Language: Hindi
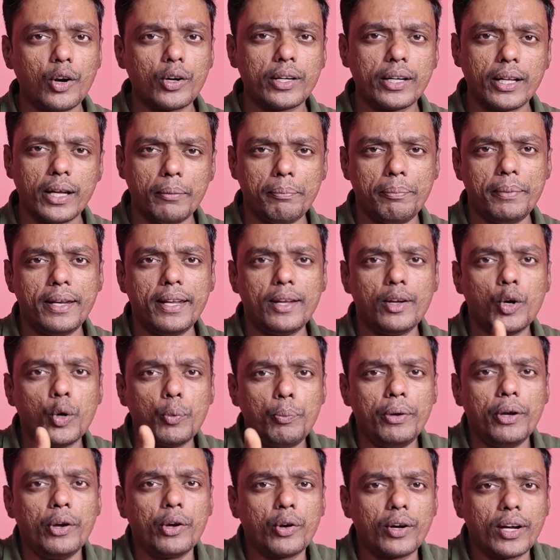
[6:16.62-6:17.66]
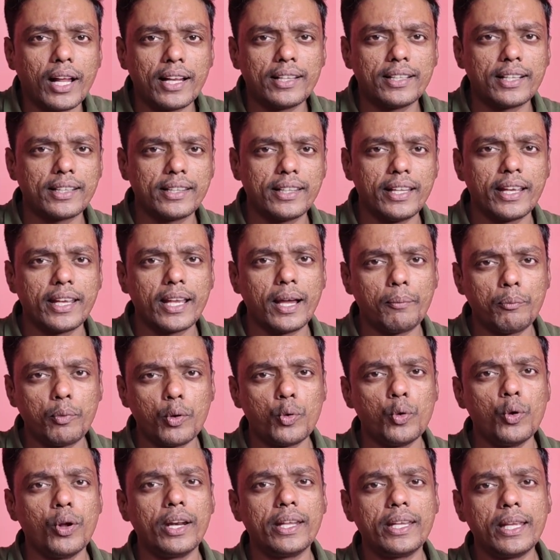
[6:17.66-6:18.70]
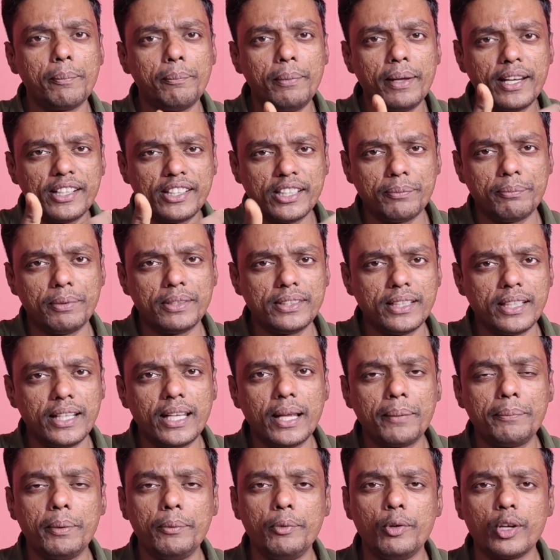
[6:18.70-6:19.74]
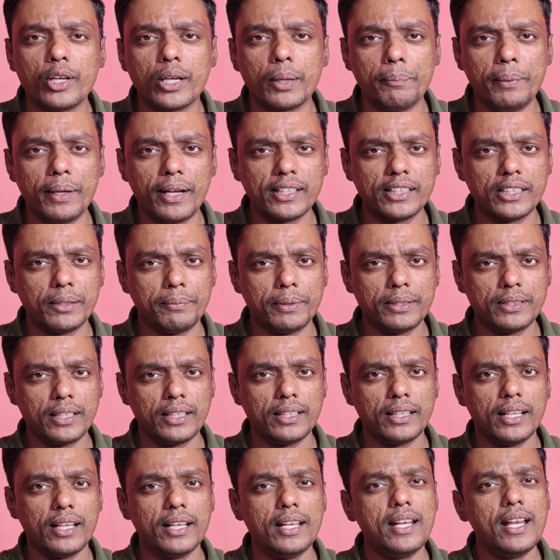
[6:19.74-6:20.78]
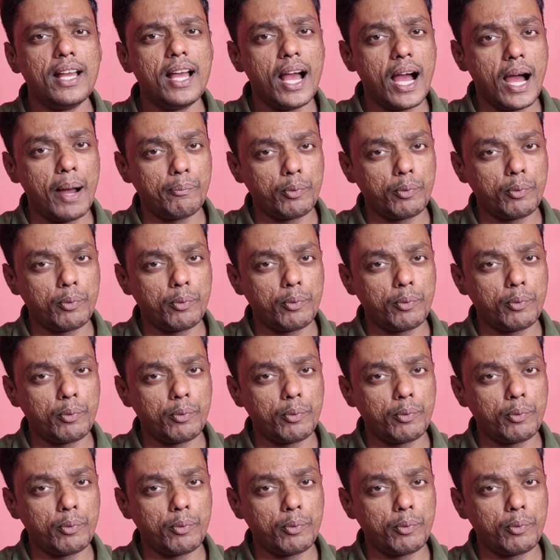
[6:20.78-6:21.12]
थाट अपने ओपिनियन को डाल सकते हैं कि आपको गूगल की एप्लीकेशन पसंद है या फिर मीवाई की एप्लीकेशन पसंद है